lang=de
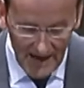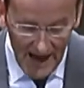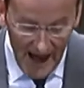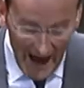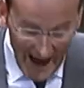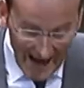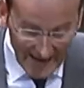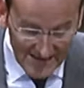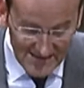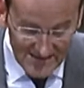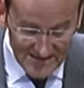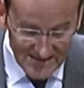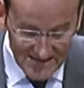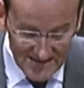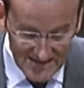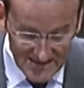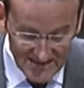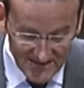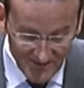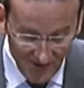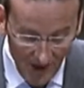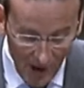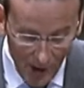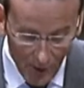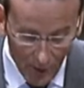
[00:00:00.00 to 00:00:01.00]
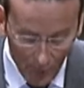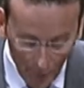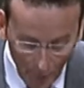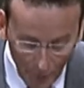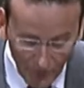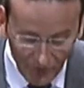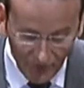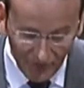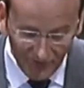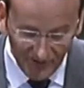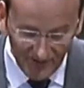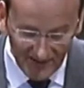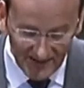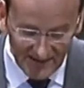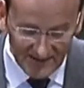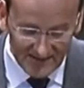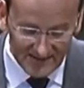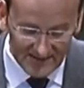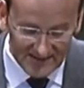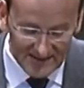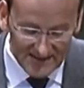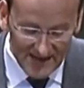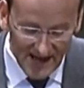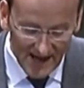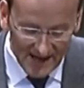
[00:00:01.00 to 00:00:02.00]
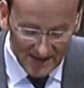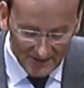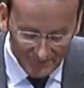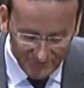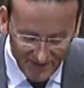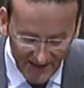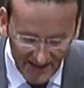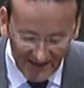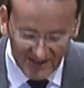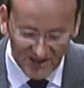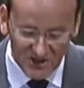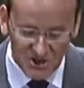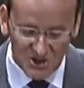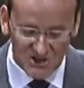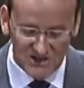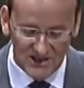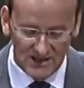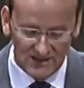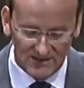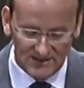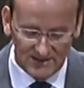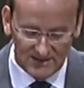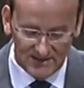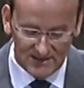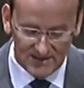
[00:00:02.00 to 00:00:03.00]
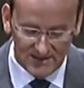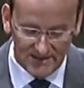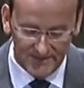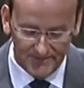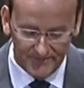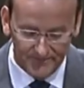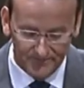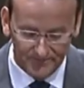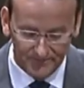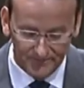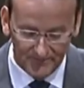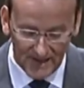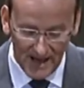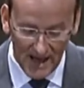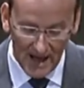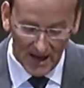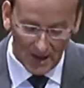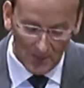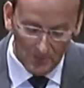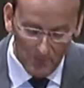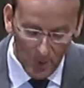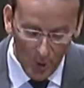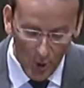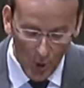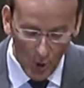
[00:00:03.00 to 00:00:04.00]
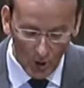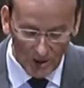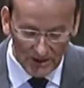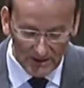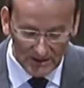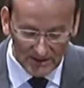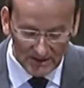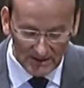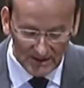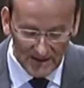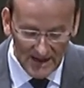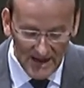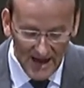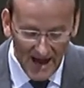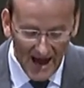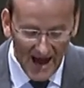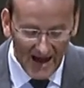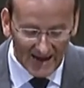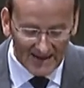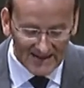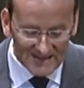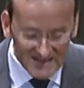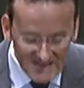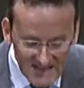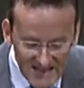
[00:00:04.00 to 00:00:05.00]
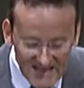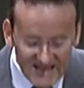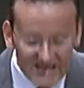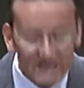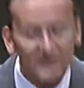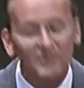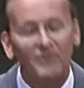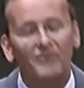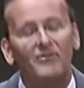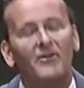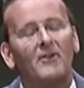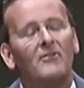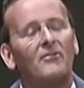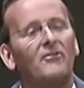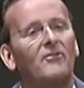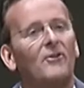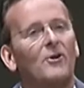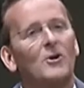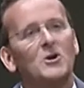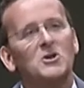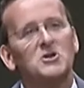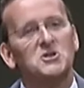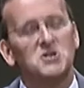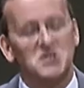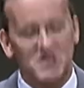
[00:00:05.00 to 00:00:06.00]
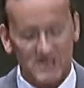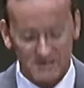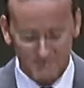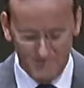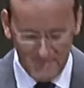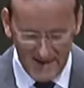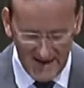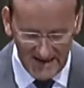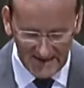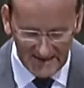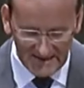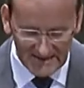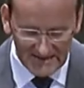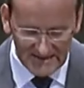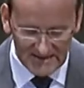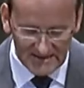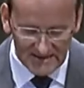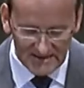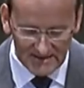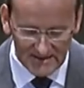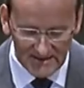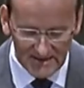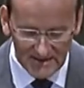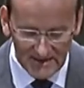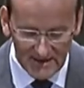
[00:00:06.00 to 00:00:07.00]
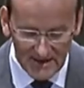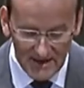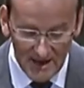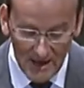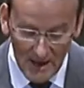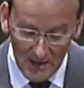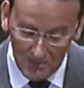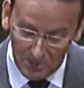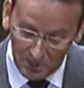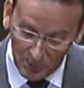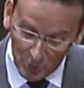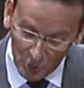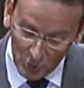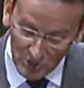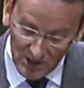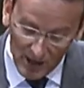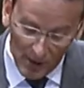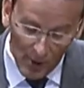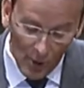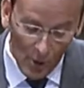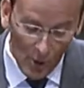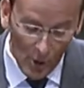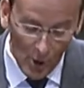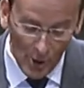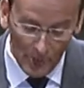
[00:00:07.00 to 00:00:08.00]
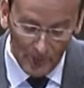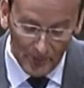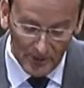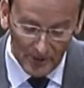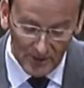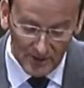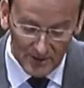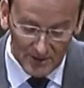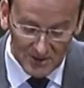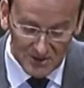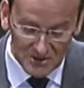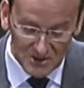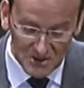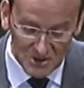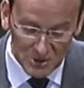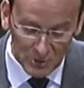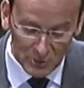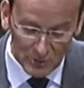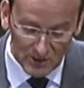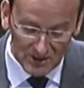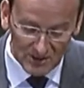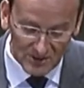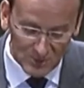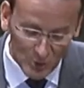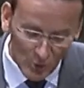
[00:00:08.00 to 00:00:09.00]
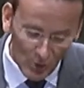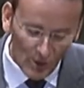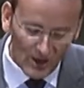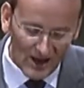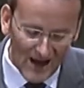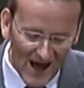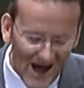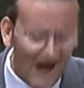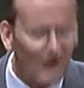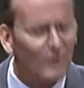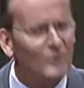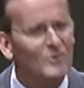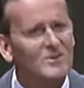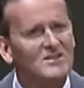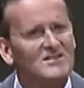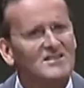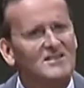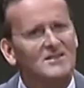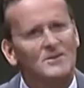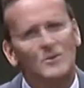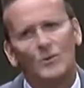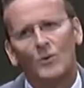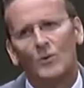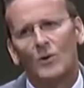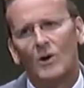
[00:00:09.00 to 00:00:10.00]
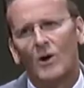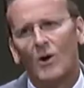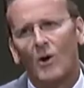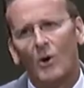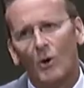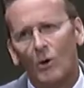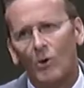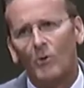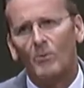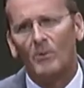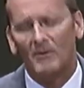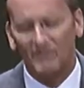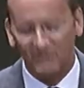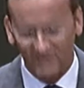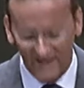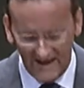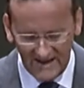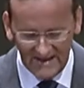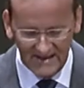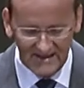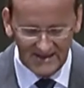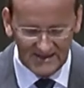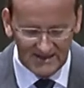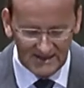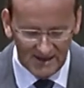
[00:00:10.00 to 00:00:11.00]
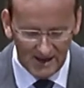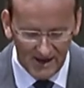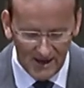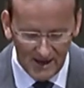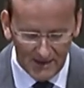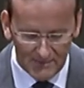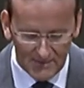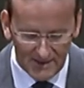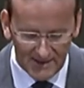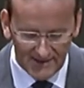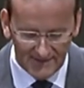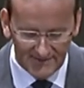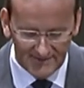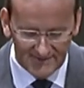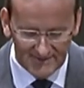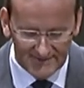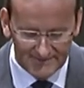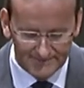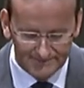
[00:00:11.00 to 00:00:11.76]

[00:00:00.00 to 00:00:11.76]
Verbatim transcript: Einst war Unfrieden in einer Werkstatt. Herr Bohrer, ein tiefer Forscher, meinte, Bruder Hobel tue durchaus nur oberflächliche Arbeit.